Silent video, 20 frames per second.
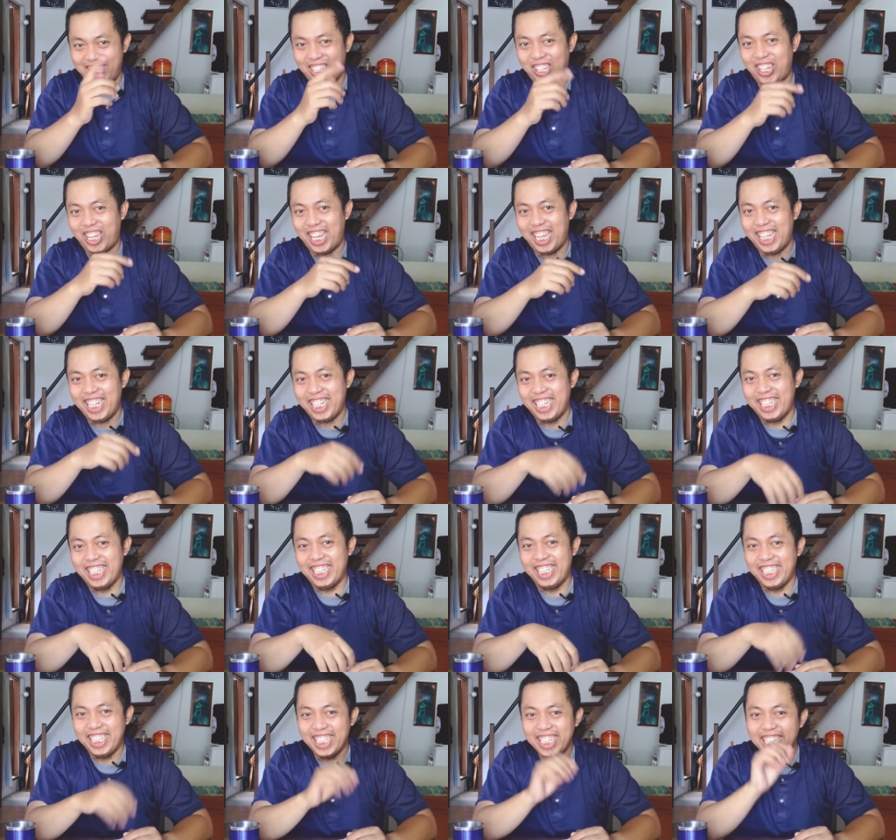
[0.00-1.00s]
Oke? Okay?
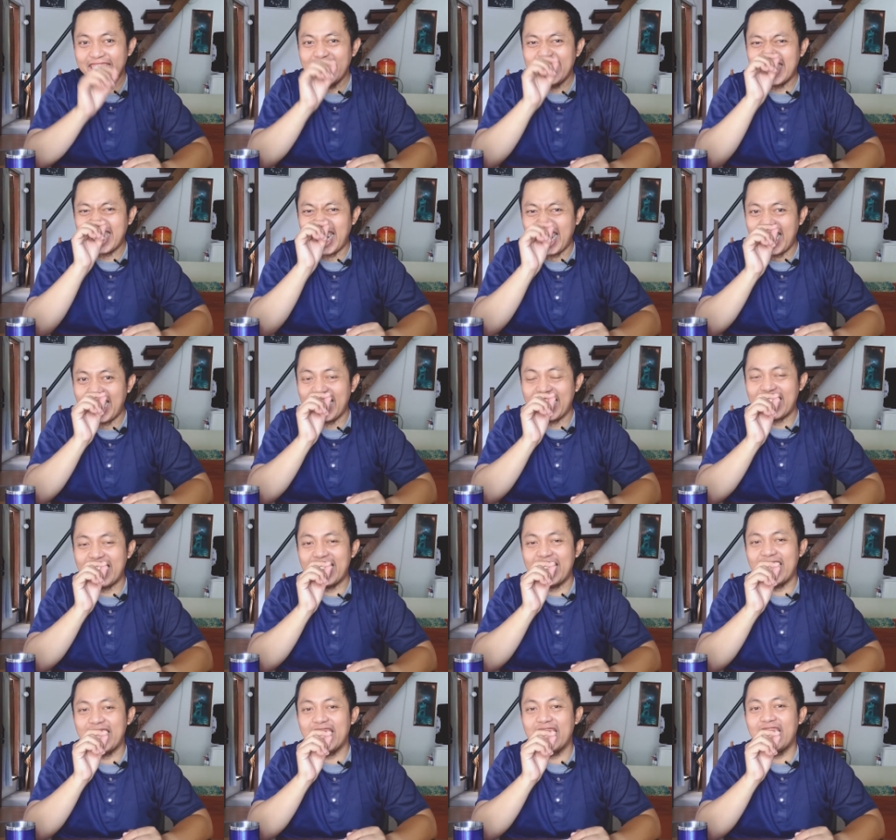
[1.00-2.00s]
Sedikit
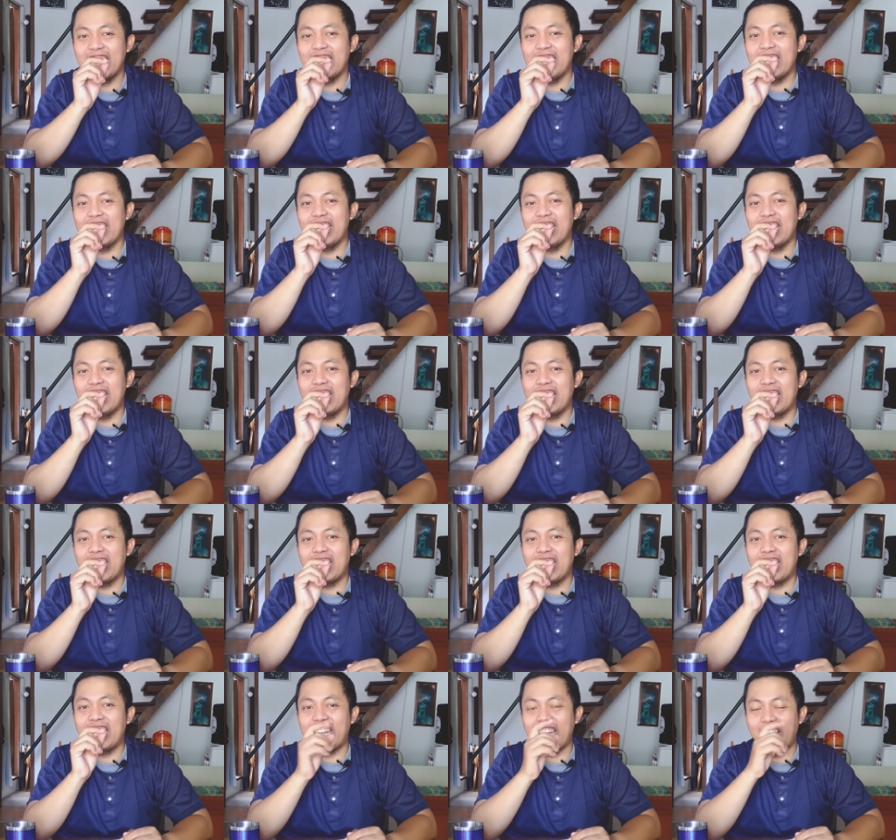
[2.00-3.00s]

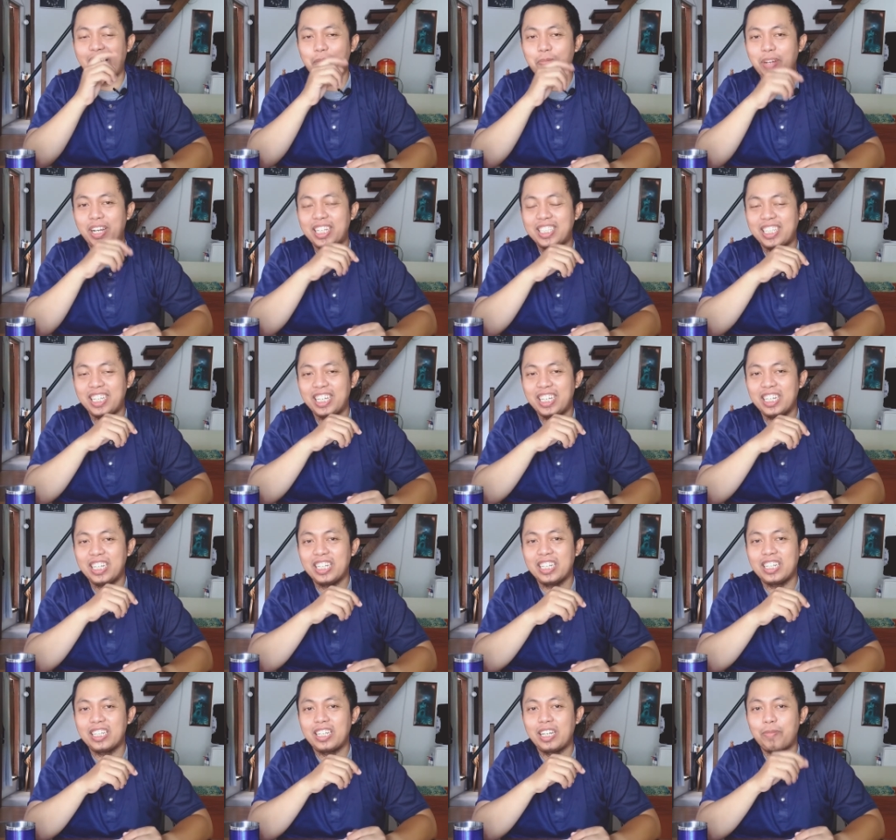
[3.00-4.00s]
kita akan bahasnya.
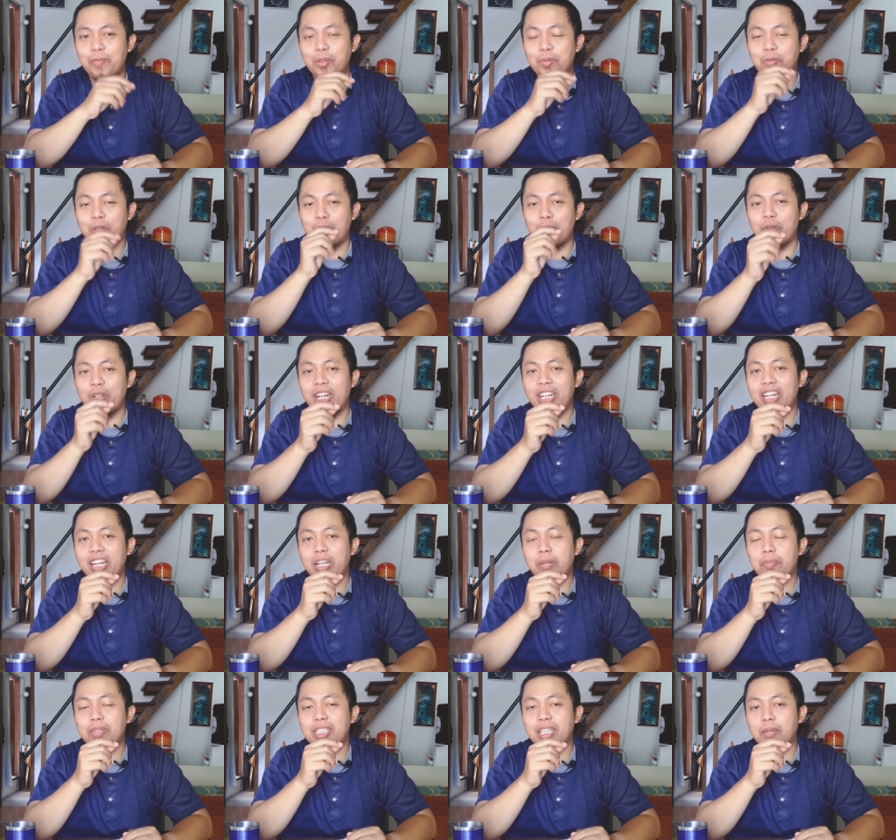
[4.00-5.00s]
Namun mudah-mudahan
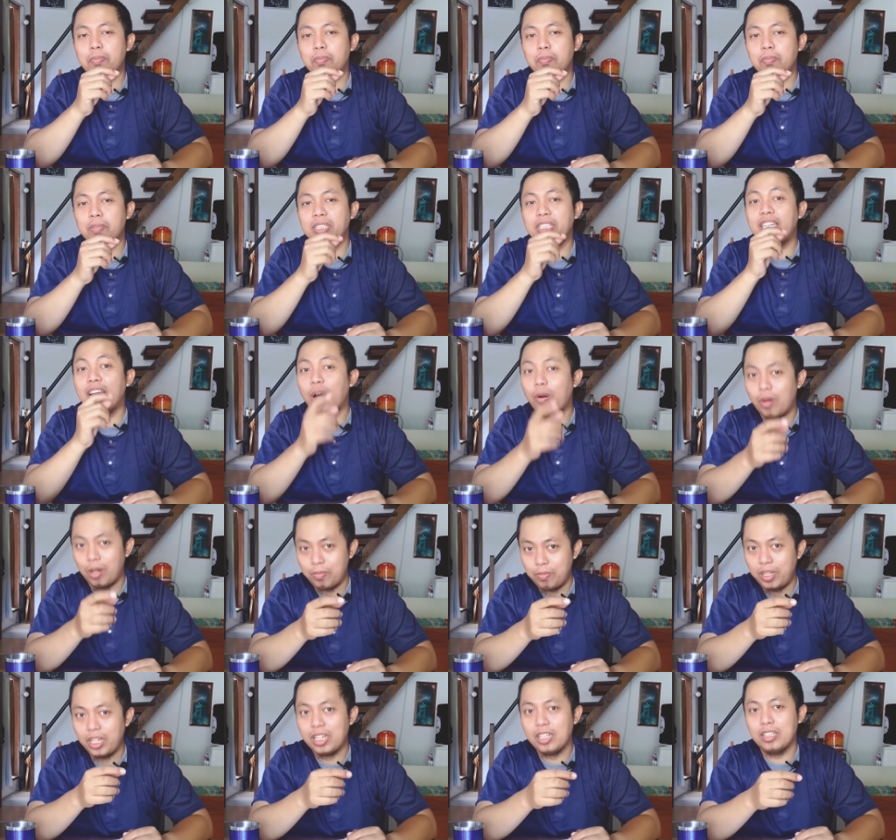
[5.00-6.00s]
ini bisa
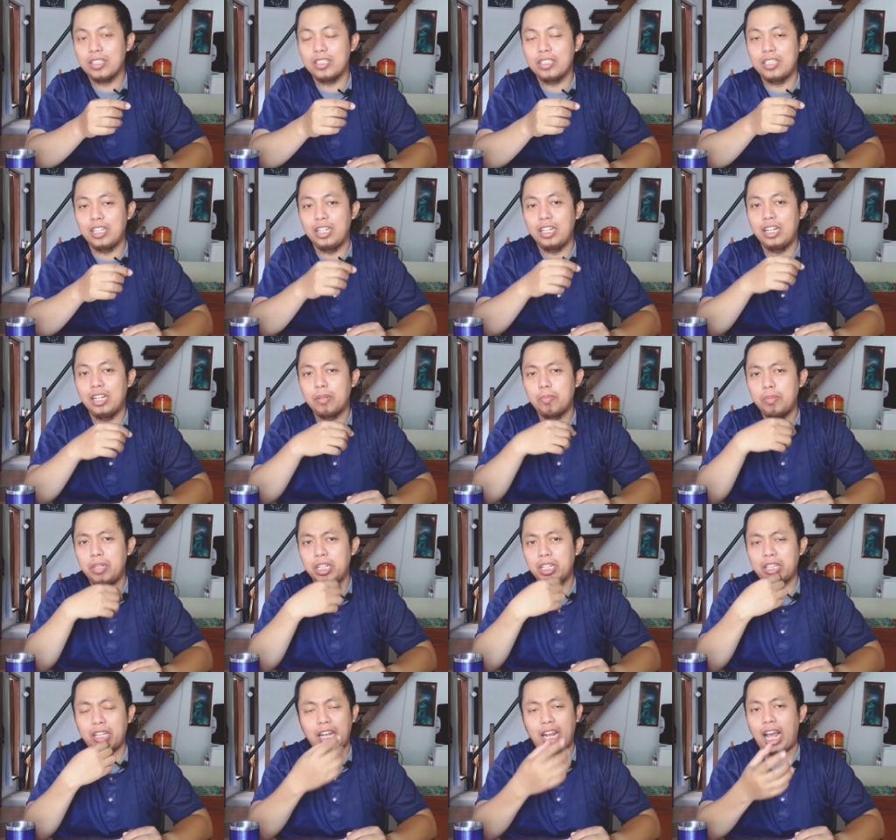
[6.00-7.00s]
menjawab ya, jadi
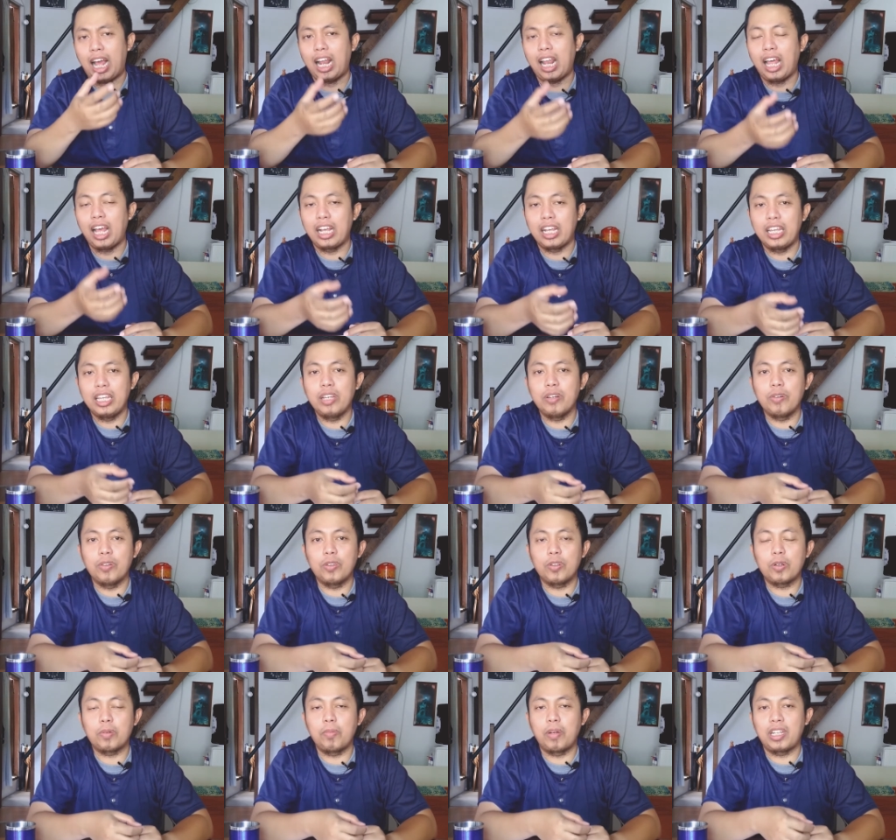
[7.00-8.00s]
lebih tenang lagi
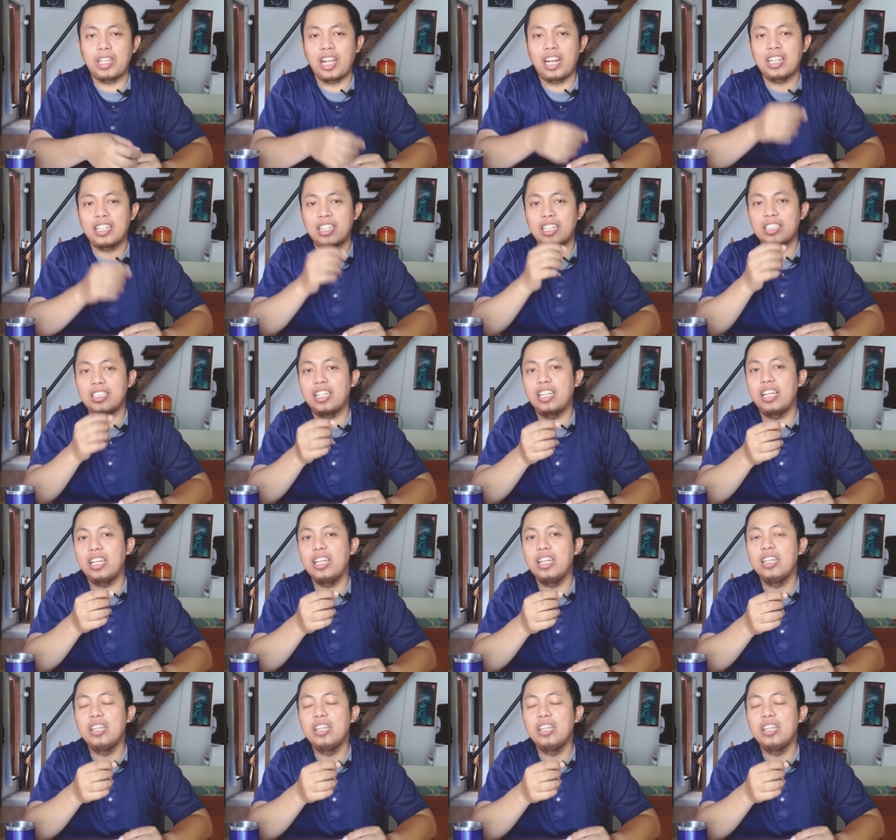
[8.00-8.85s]
untuk bertransaksi di